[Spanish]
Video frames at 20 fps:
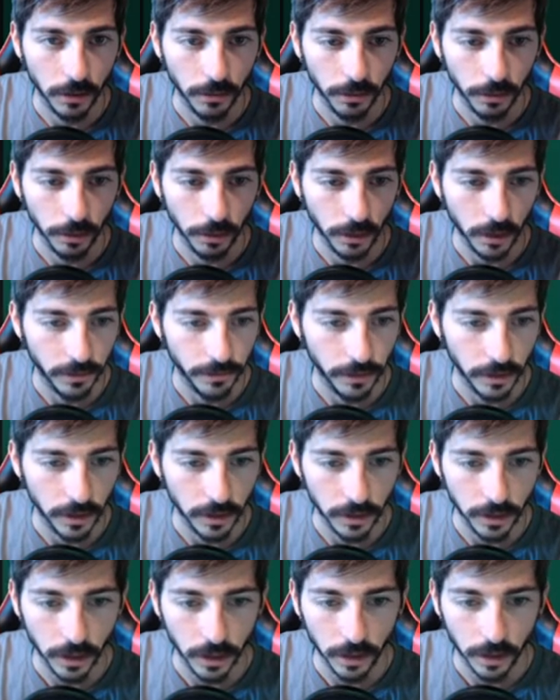Ponte
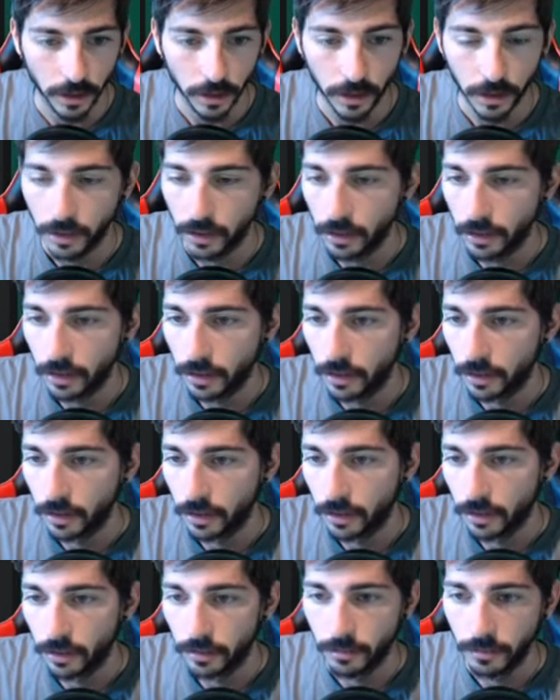defensa.
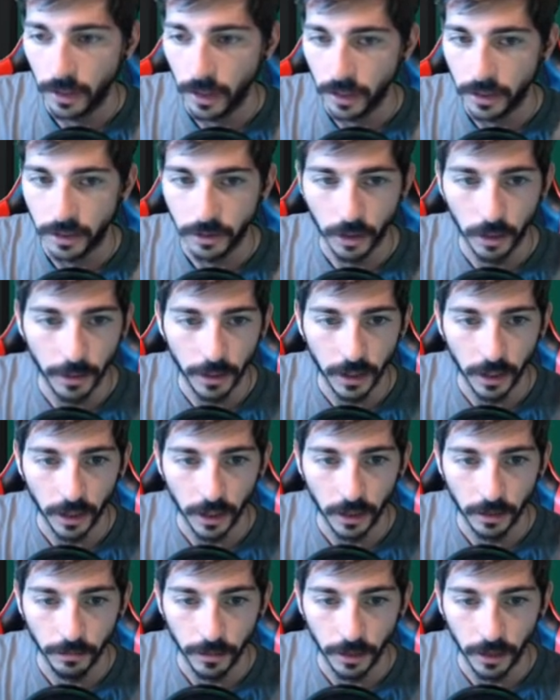Vale, seguramente
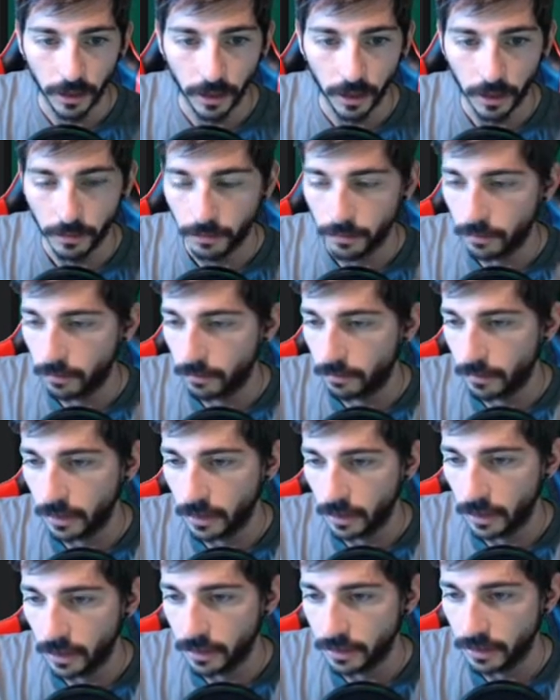mete a, mete
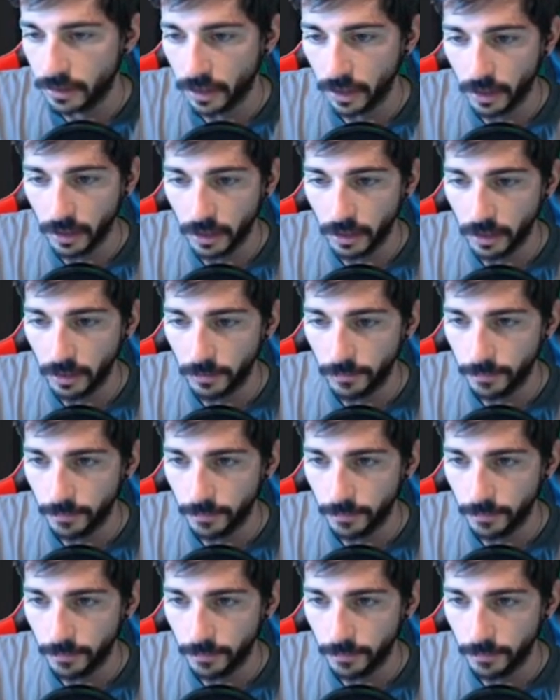a este aquí.